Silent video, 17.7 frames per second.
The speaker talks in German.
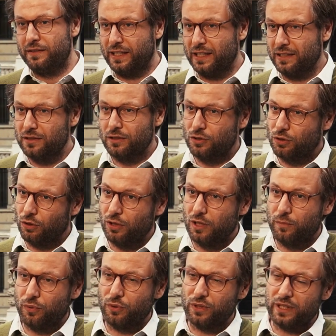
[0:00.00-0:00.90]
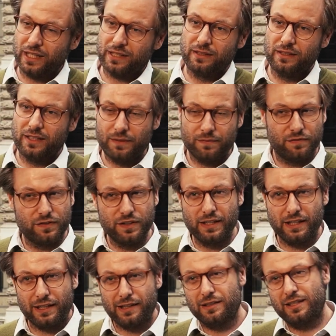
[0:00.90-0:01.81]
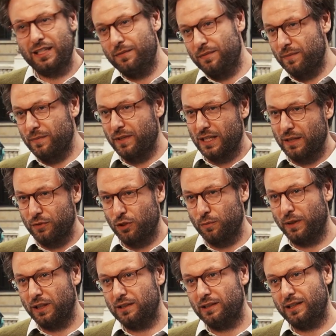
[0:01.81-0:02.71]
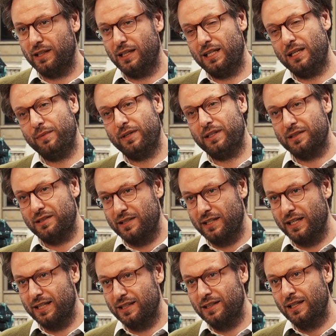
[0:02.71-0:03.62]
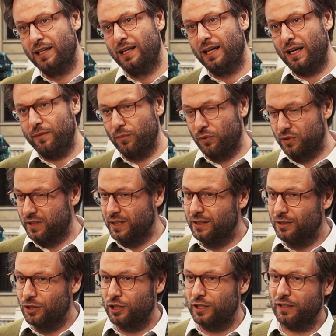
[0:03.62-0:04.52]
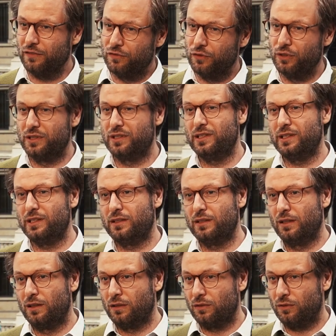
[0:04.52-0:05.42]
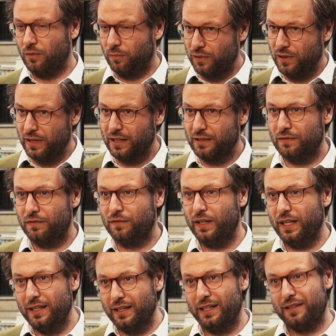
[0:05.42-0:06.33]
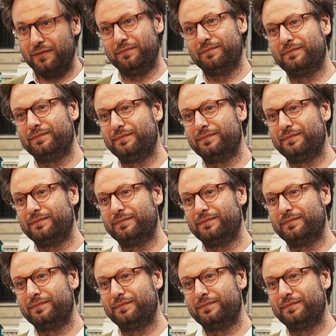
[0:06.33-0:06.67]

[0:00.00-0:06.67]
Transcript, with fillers: Das sind tolle Projekte neben vielen anderen Themen, die man da besprechen kann, aber das zeigt, Hamburgs Innenstadt wird sich komplett verändern.